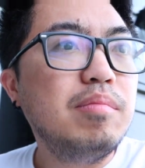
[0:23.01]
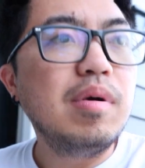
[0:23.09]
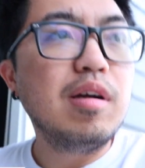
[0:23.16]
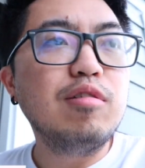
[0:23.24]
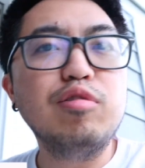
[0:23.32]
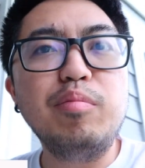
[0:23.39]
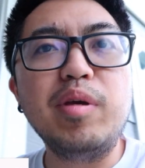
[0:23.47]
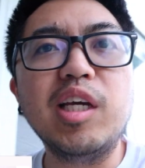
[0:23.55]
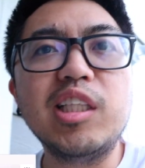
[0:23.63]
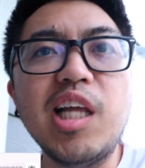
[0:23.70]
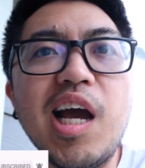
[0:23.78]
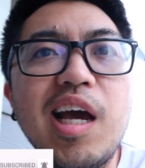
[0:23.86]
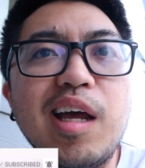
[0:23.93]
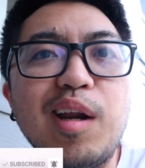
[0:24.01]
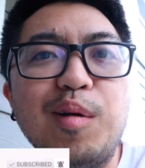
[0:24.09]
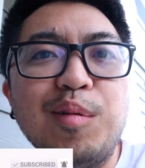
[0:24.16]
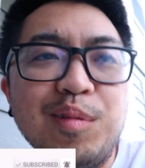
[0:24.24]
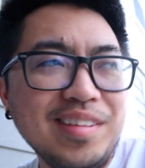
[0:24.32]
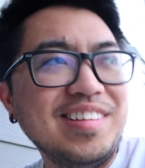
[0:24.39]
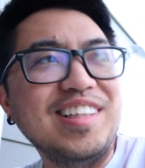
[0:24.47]
Bago sumikat ang araw.
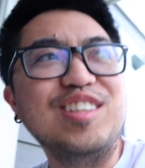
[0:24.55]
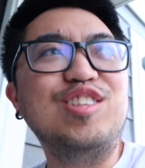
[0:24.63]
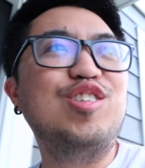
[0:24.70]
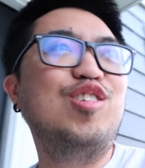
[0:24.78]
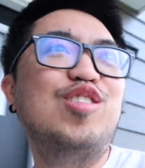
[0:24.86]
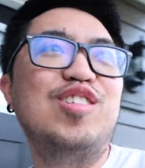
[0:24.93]
Good job.